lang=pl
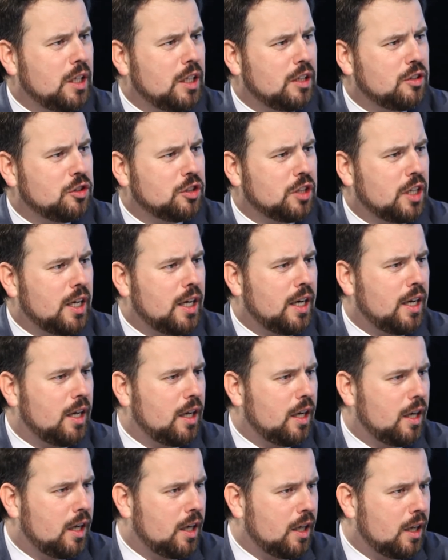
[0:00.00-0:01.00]
jest mniejsze,
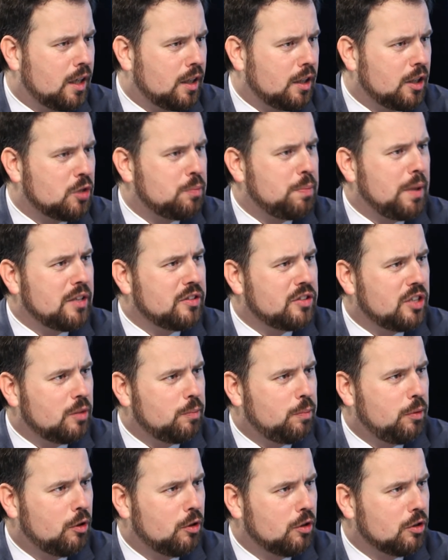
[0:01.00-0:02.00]
E, jest
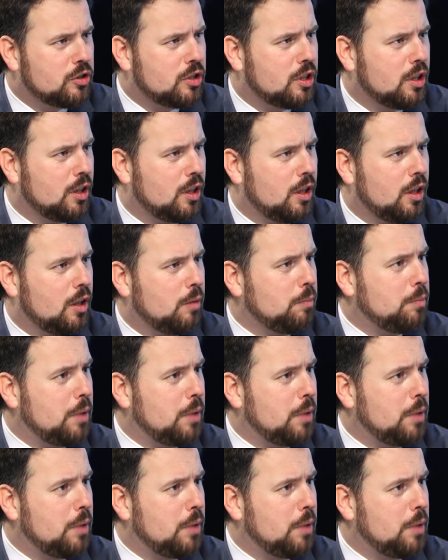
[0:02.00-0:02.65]
500 plus,